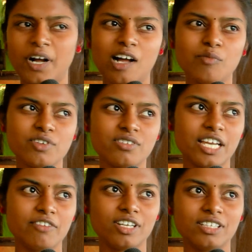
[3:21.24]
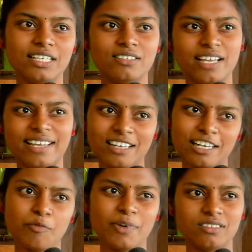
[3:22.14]
பாம்பு சீன் வந்து
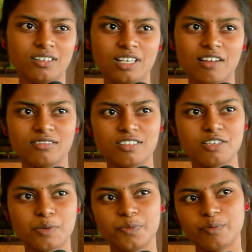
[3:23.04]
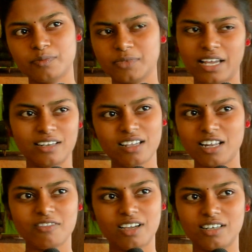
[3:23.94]
ட்ரெய்லரில் பார்த்தா தான் வந்துச்சு
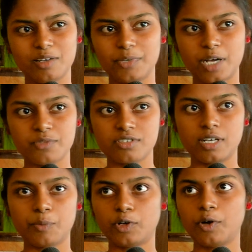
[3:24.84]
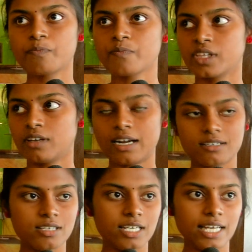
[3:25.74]
நிறையாலாம் வரல பாம்பு சீன் அப்புறம்
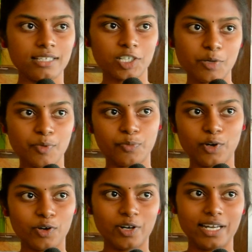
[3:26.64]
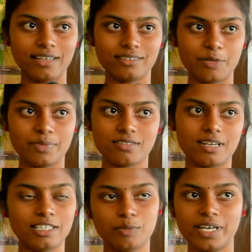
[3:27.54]
கடைசியில் திரும்ப போகும்ல
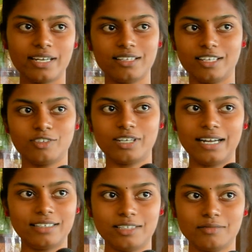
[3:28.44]
கிளைமேக்ஸில் அந்த மாதிரி இதில் எதுவும் காட்டல